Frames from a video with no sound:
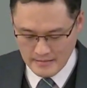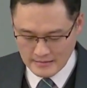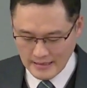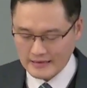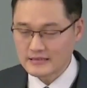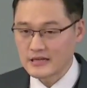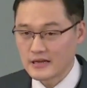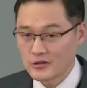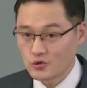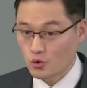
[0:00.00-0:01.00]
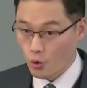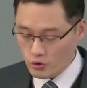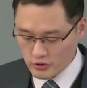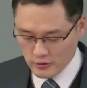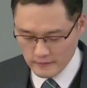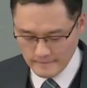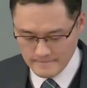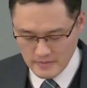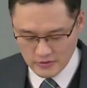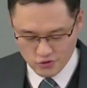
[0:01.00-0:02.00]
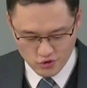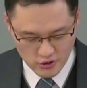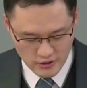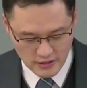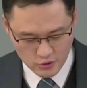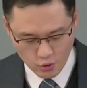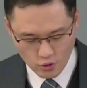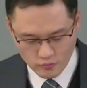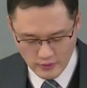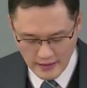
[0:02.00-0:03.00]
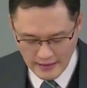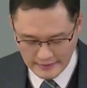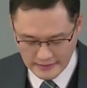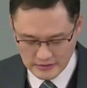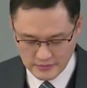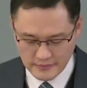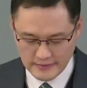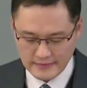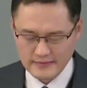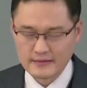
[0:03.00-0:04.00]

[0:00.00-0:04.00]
당시 종은요, 주인의 소유물의 하나였습니다.